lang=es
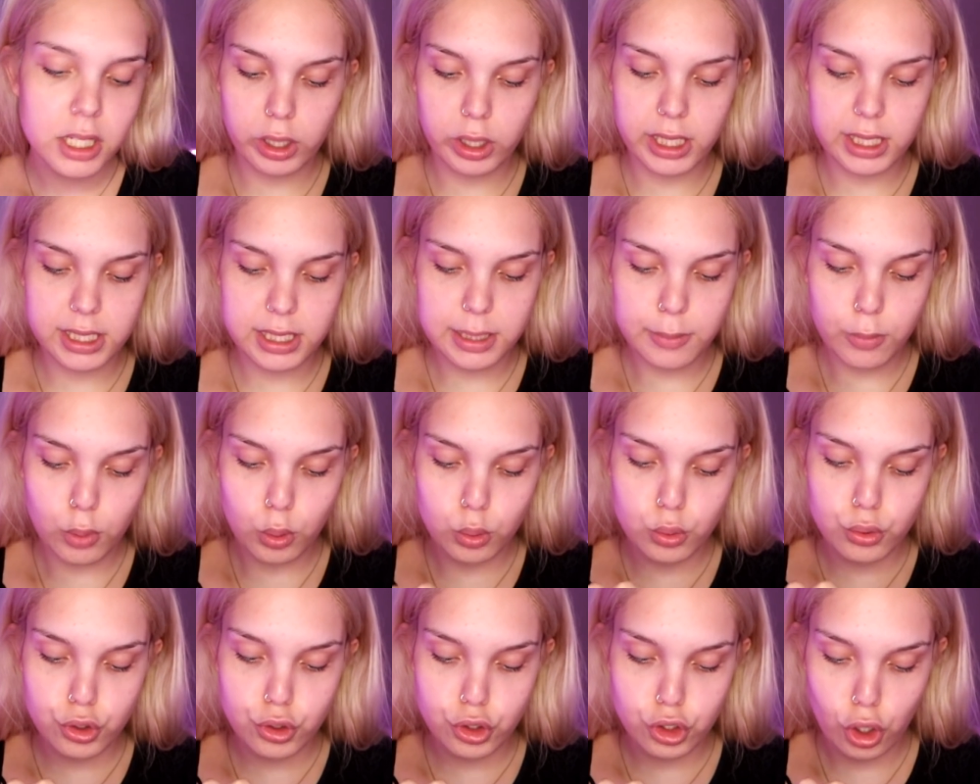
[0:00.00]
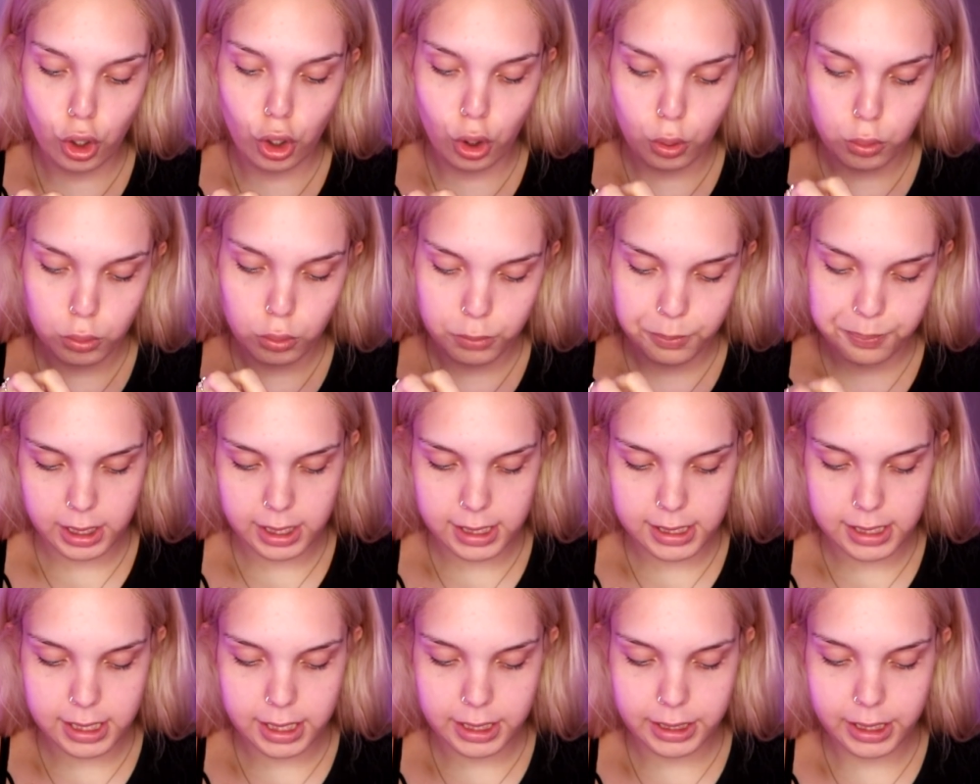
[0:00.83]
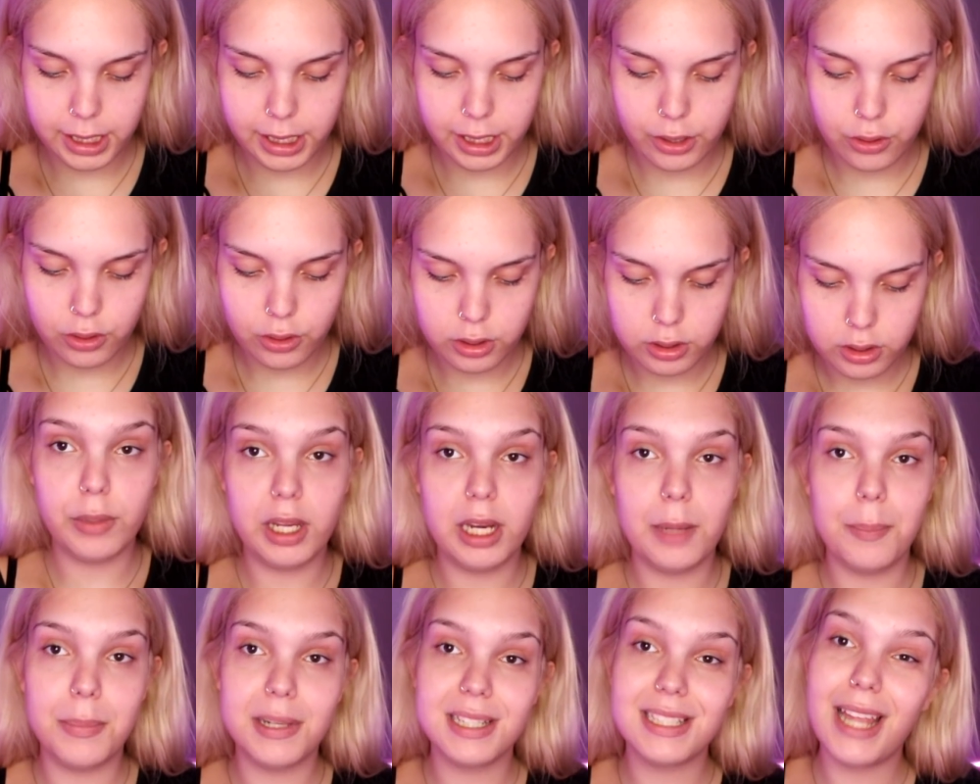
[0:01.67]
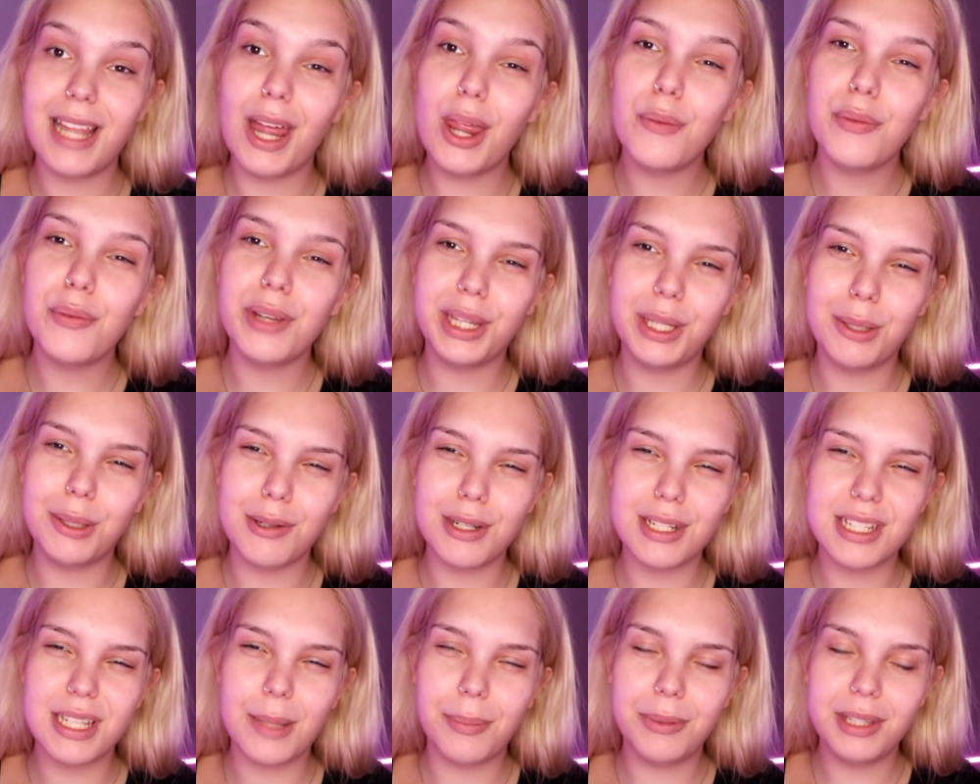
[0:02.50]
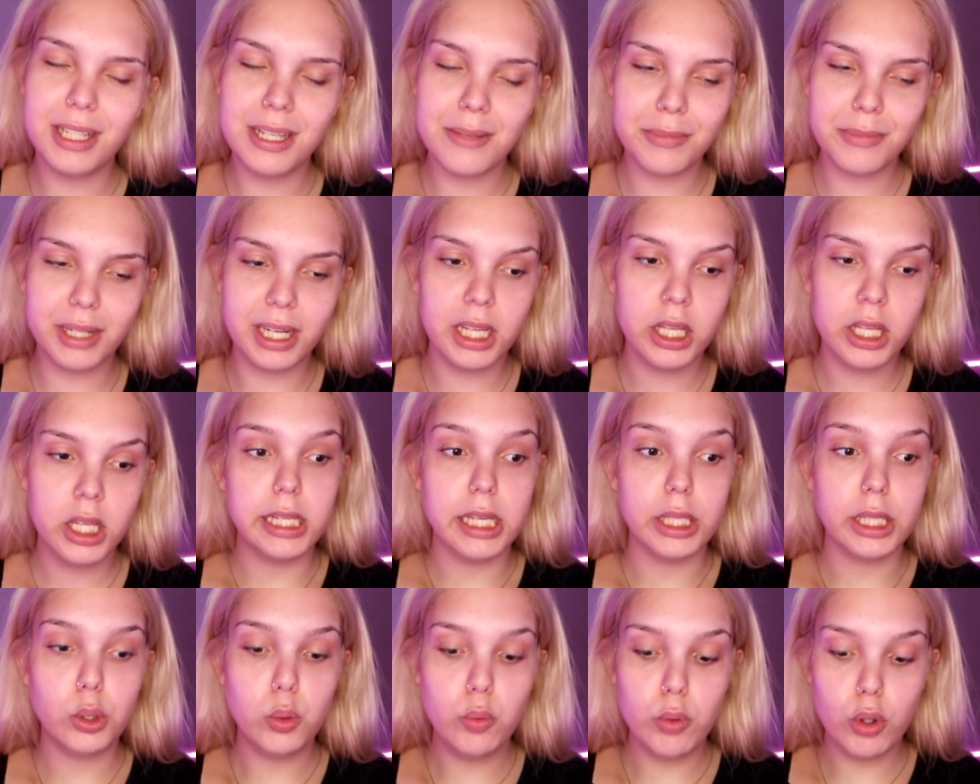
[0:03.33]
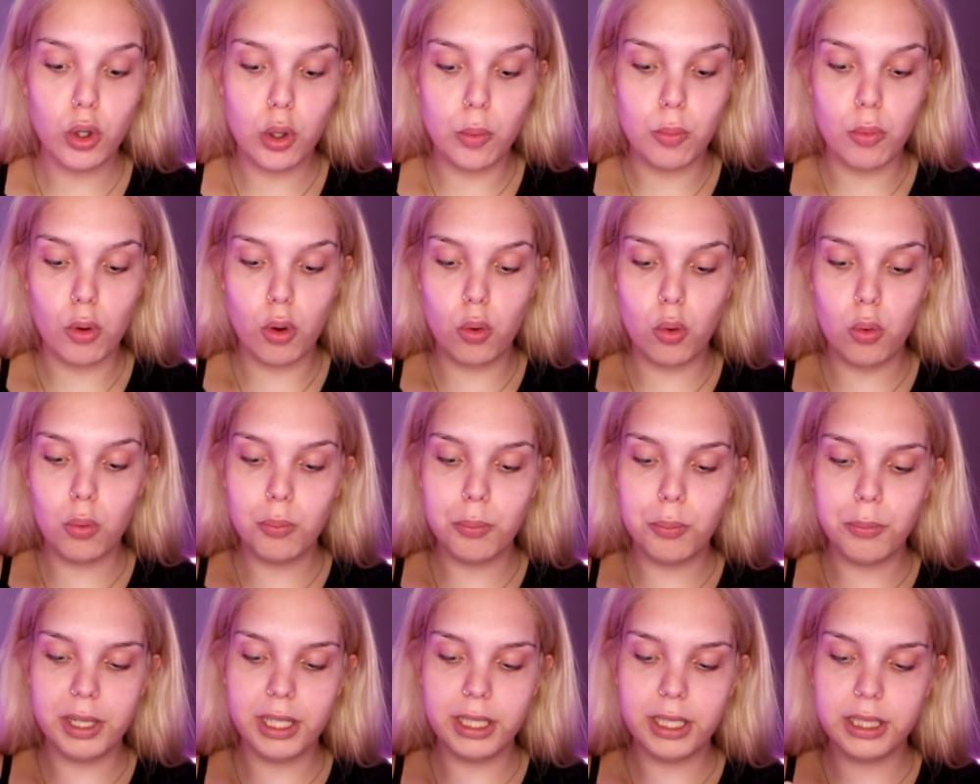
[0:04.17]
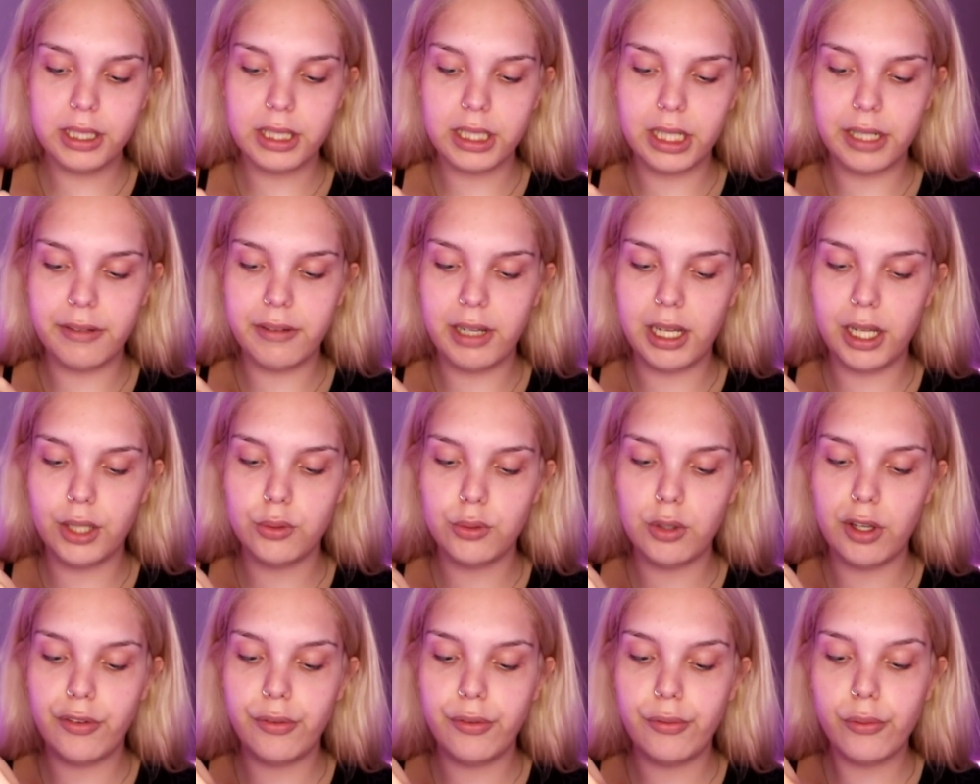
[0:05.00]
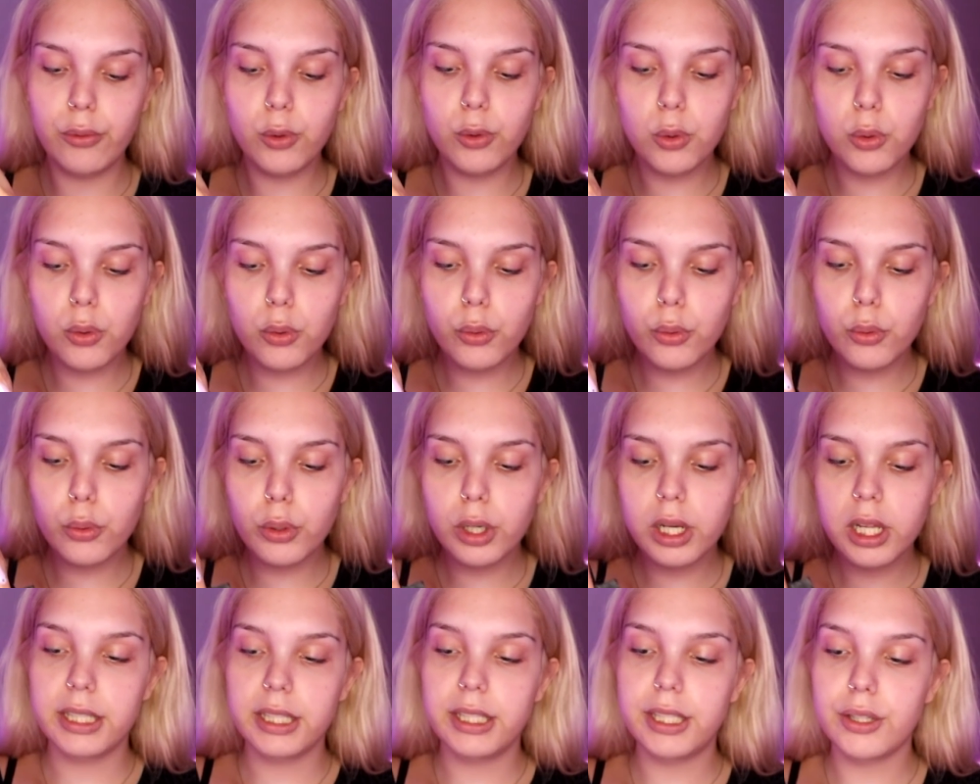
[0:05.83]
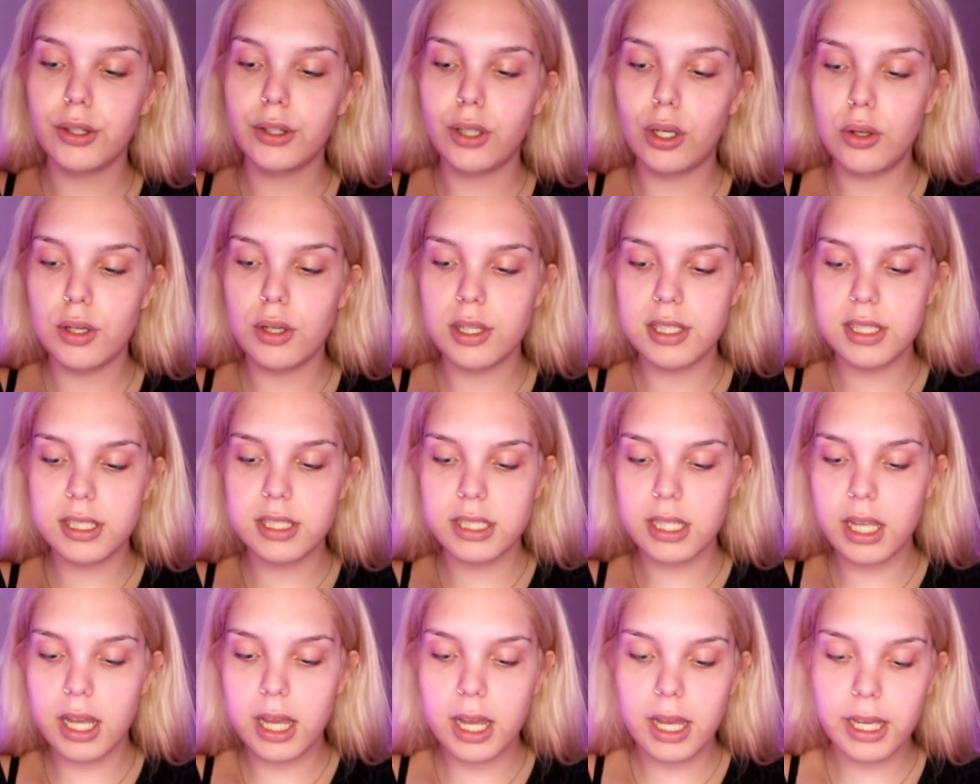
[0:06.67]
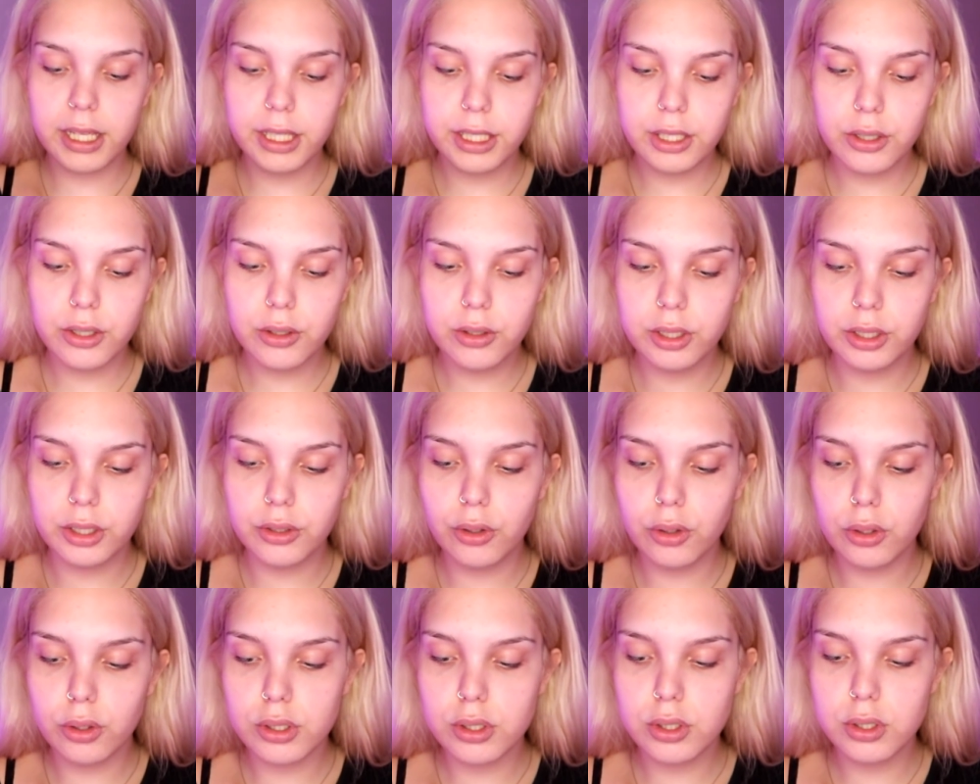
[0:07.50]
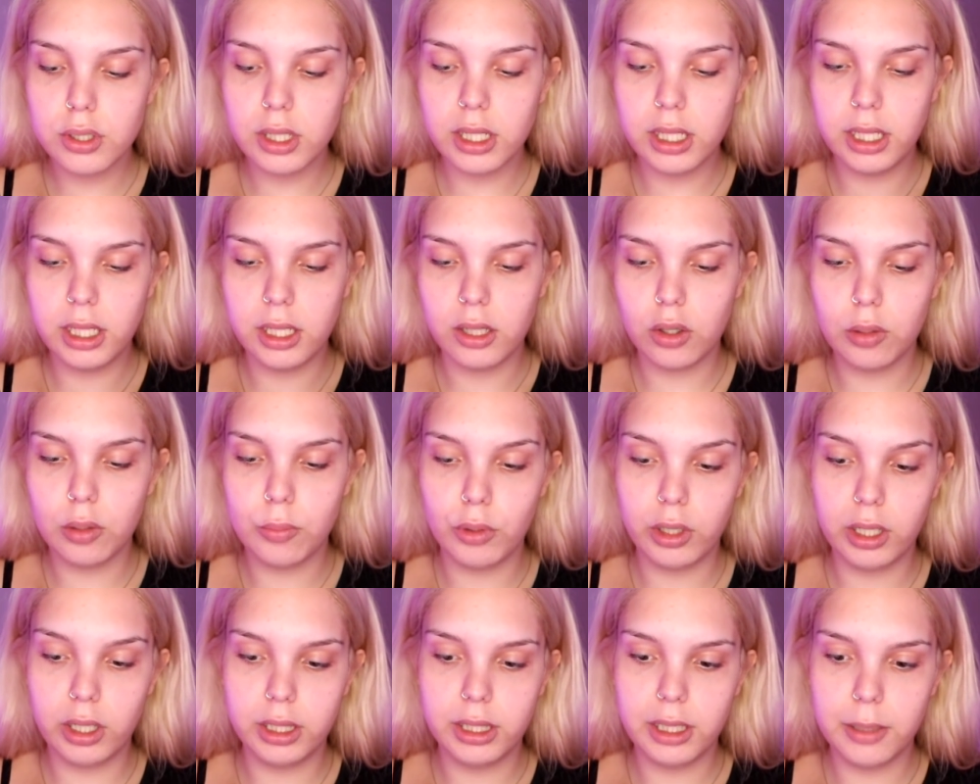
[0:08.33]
hicimos un show que se estrenó el pasado 21 de septiembre y estuve como un mes trabajando a full, yendo los ensayos y todo eso y como que el